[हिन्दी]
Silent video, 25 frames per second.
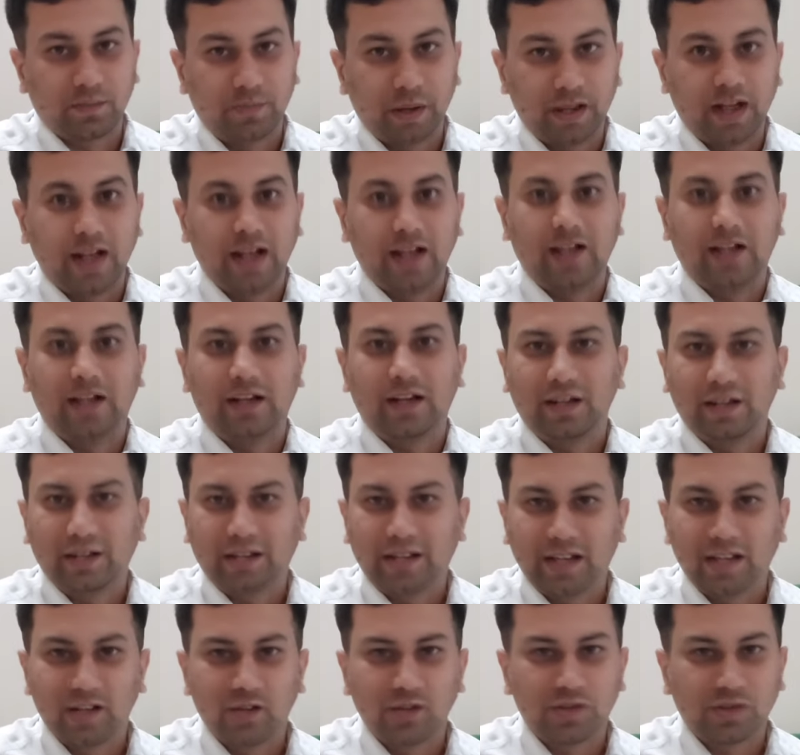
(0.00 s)
पहला घर
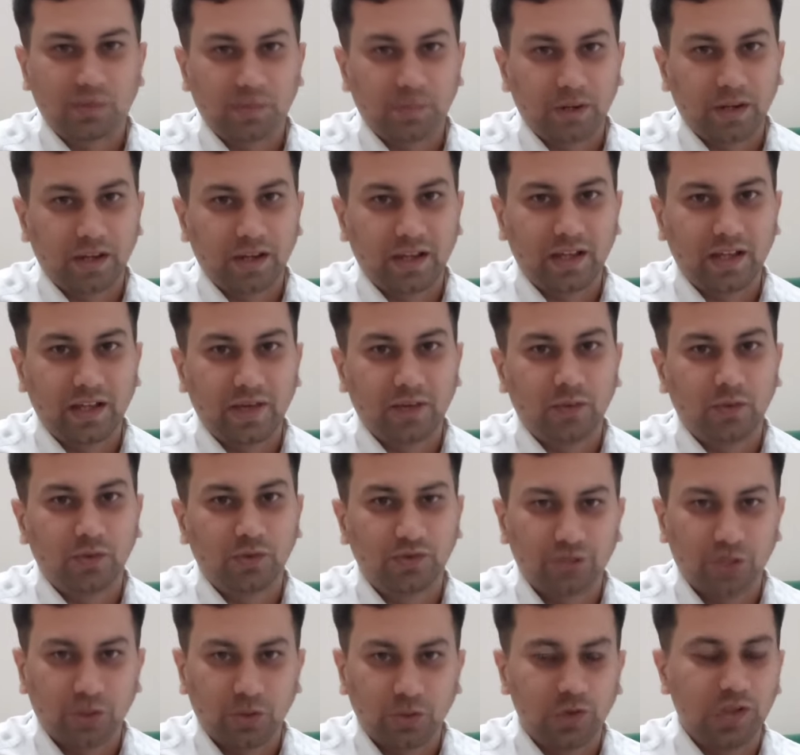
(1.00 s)
लेने का जो सपना है
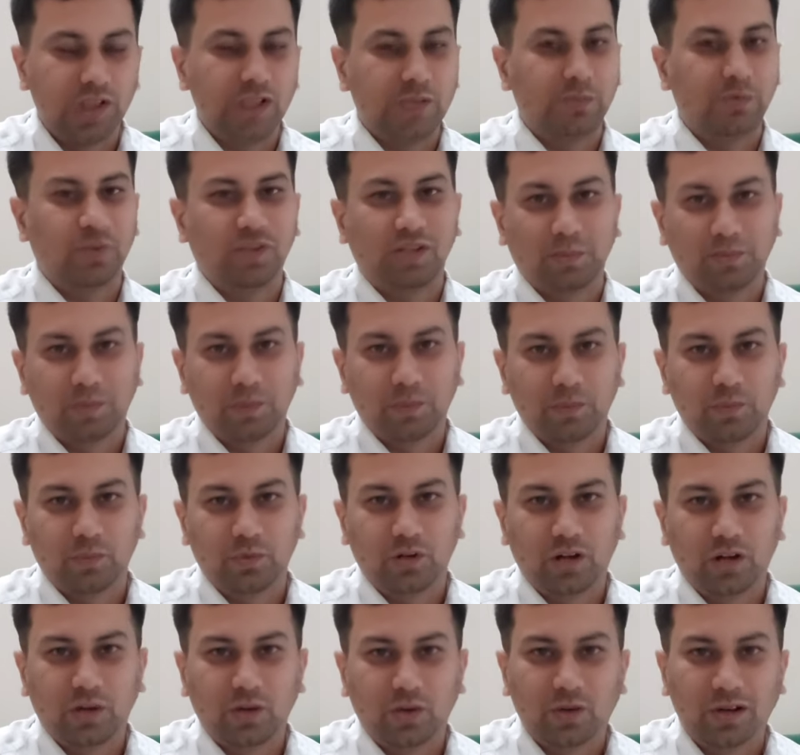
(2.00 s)
वो ज़रूर इस प्रोजेक्ट में
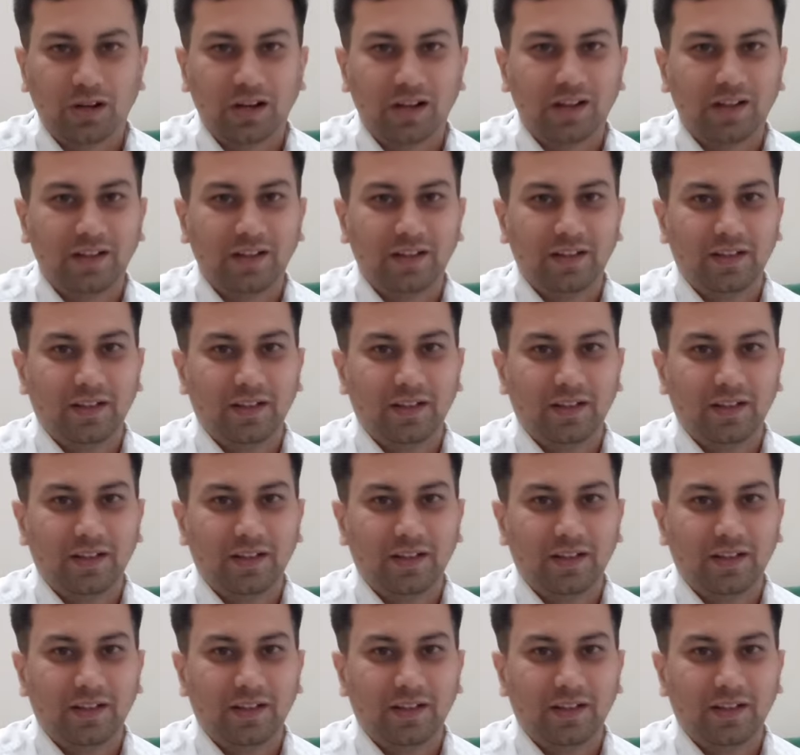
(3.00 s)
पूरा होगा